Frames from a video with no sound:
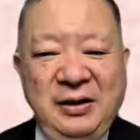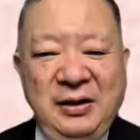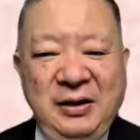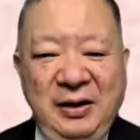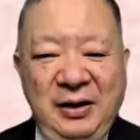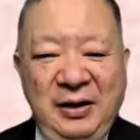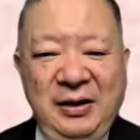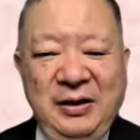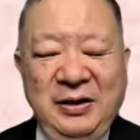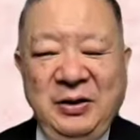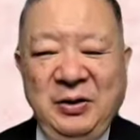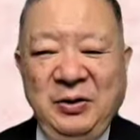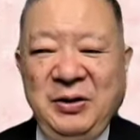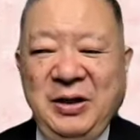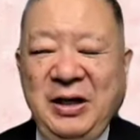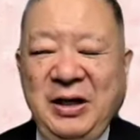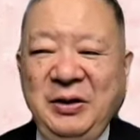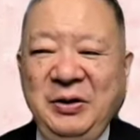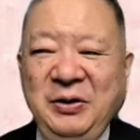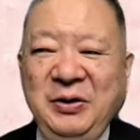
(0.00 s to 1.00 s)
はい、素
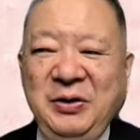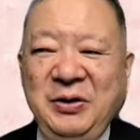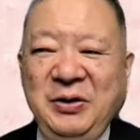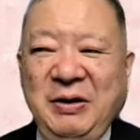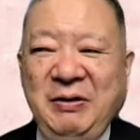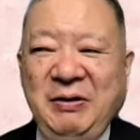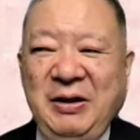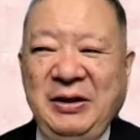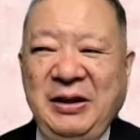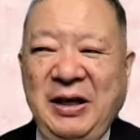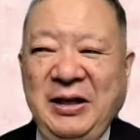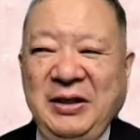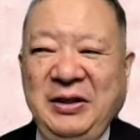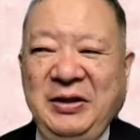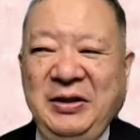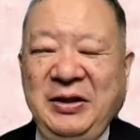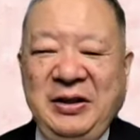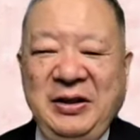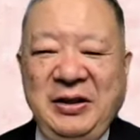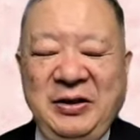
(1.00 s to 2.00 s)
材の良さは大事
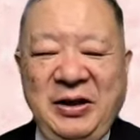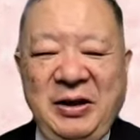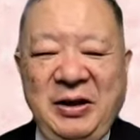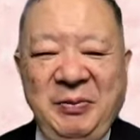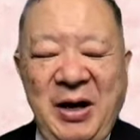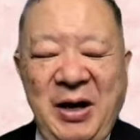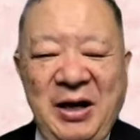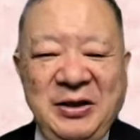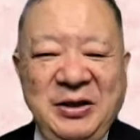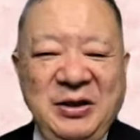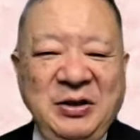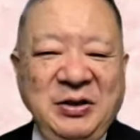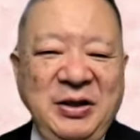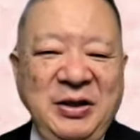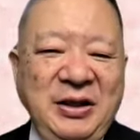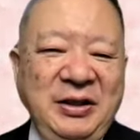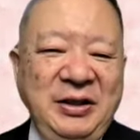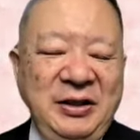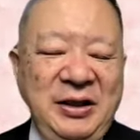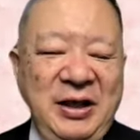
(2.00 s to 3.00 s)
なんですけど、やっぱ味付
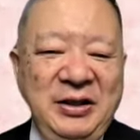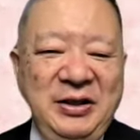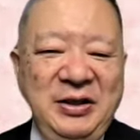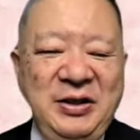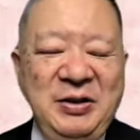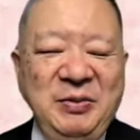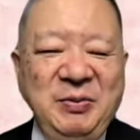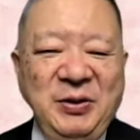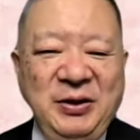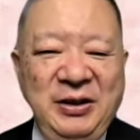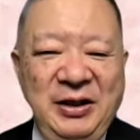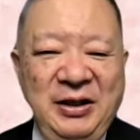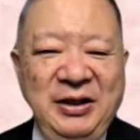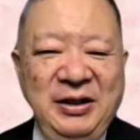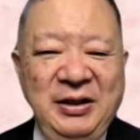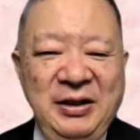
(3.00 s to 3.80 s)
けって大事ですもんね。